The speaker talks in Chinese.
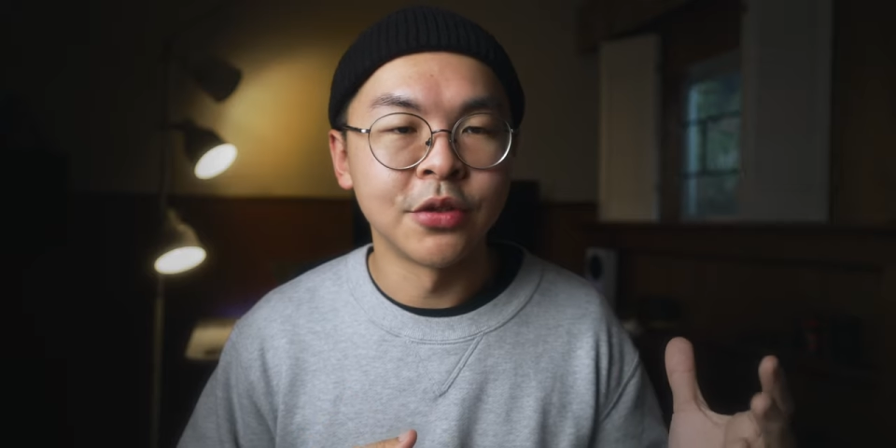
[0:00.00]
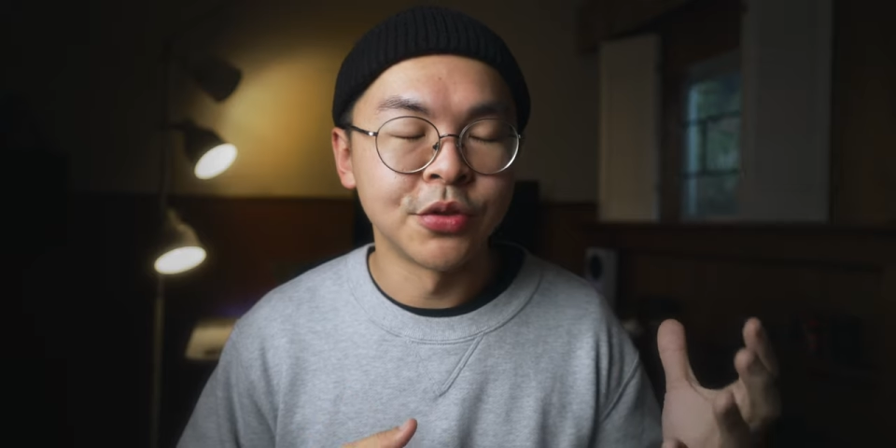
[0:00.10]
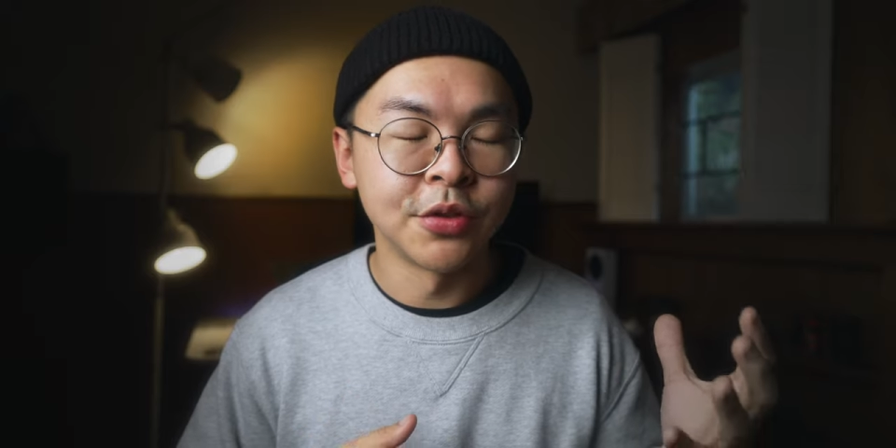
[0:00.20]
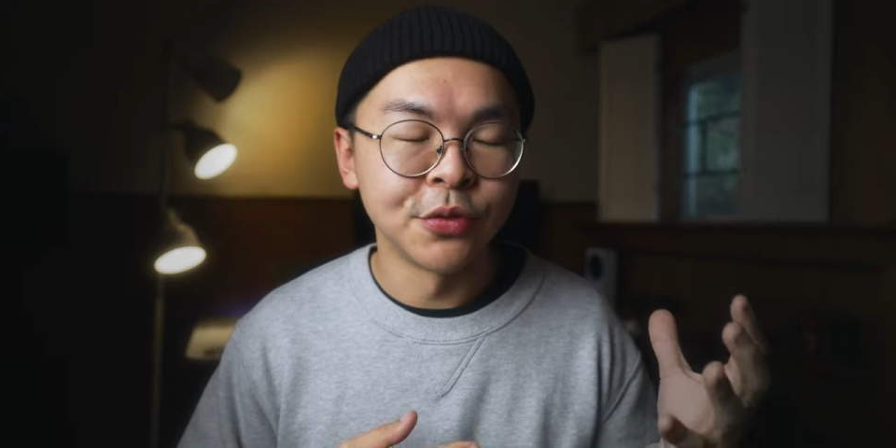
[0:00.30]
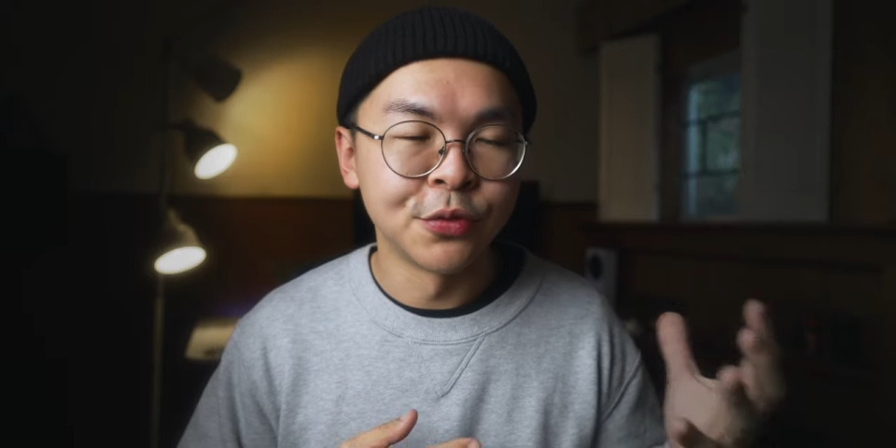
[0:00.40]
就
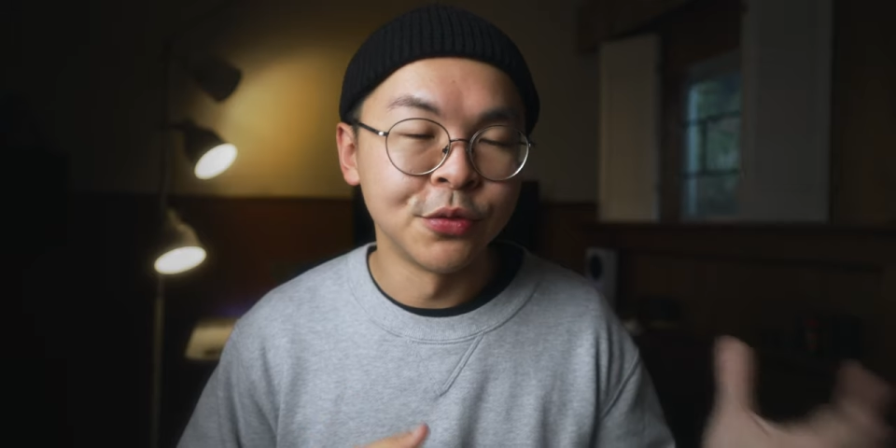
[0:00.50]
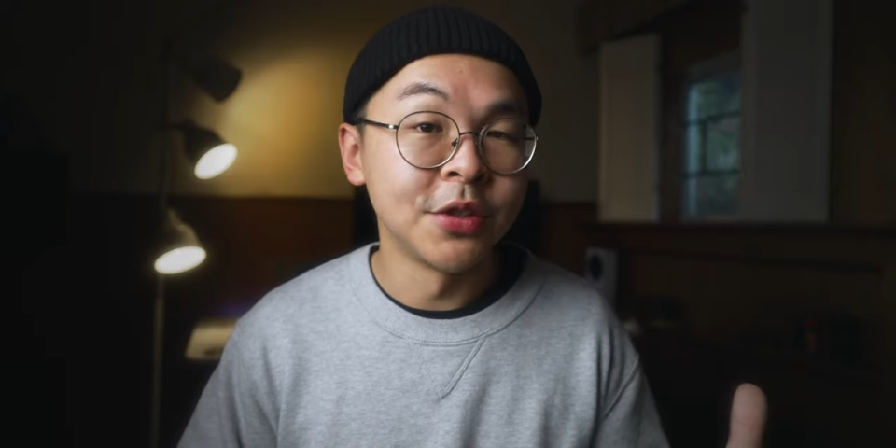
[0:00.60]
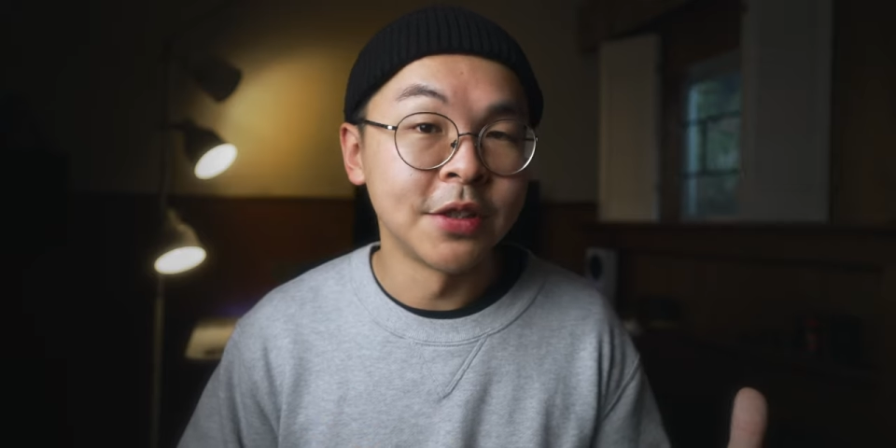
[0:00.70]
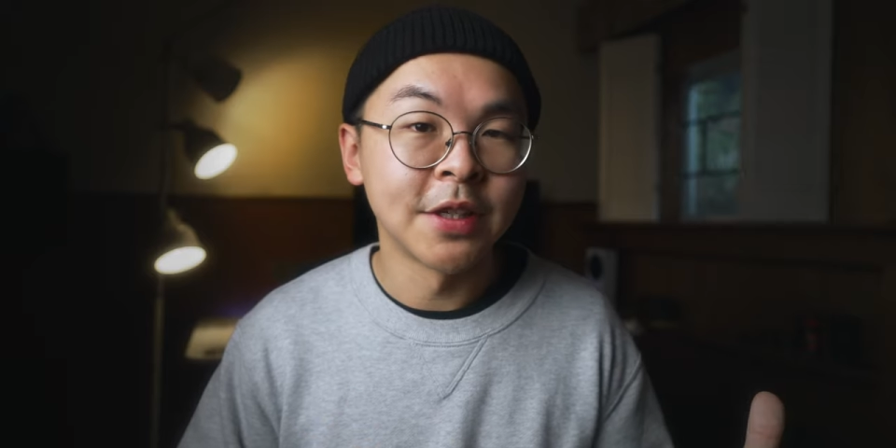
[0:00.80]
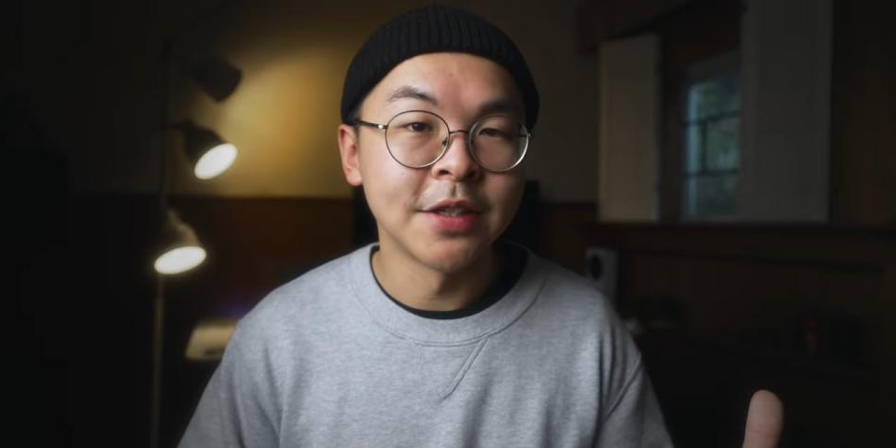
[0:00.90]
是富
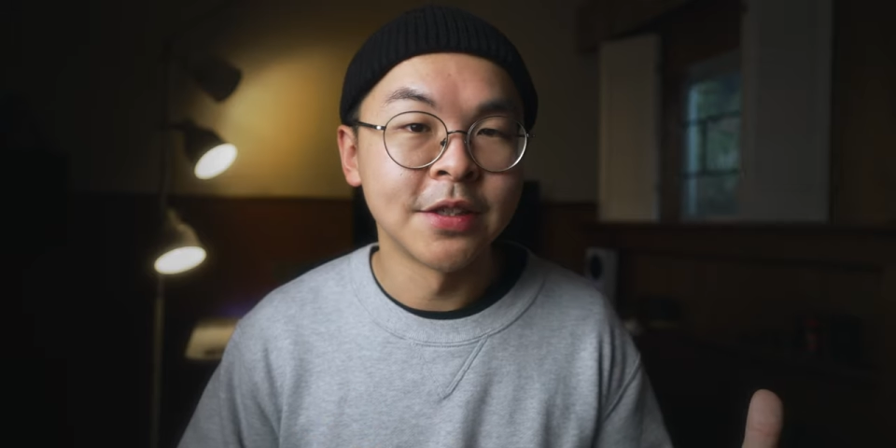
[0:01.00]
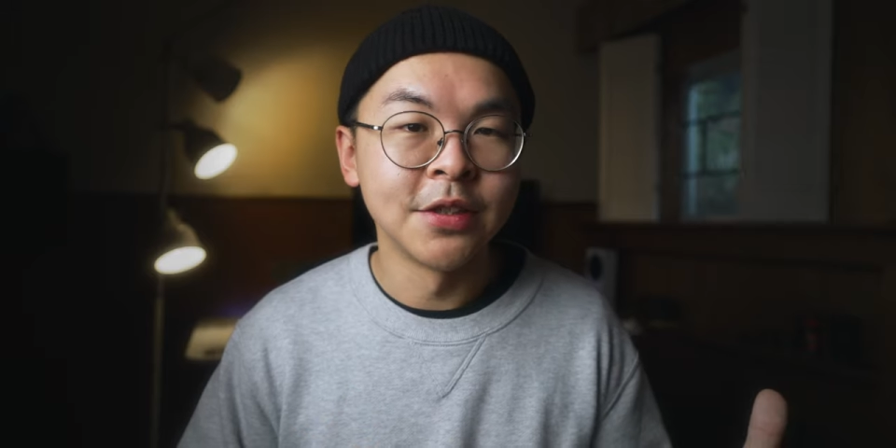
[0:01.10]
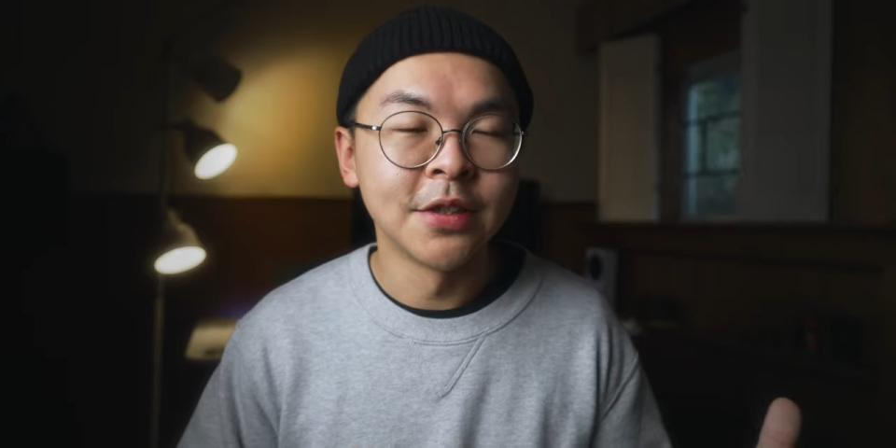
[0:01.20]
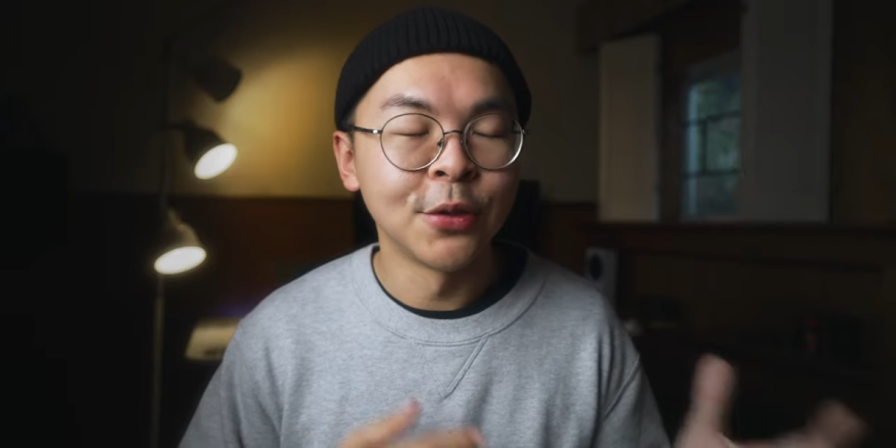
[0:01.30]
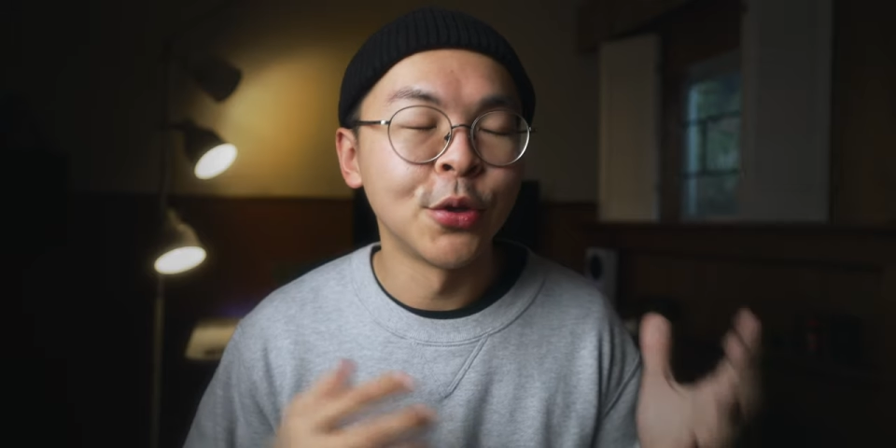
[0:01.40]
士的相机，